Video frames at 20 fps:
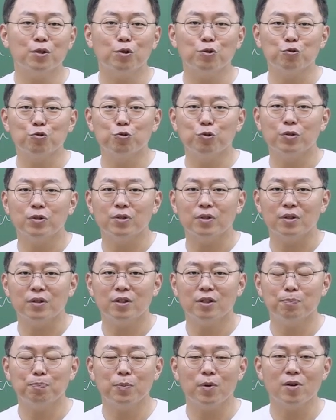연구원
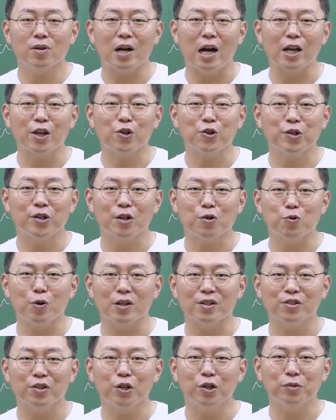특별 강연을 하고
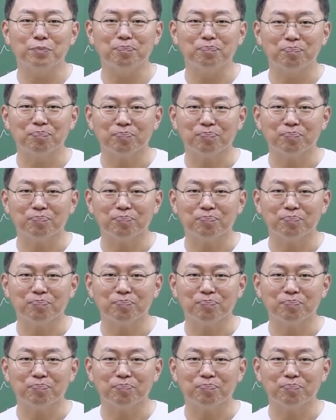왔어요.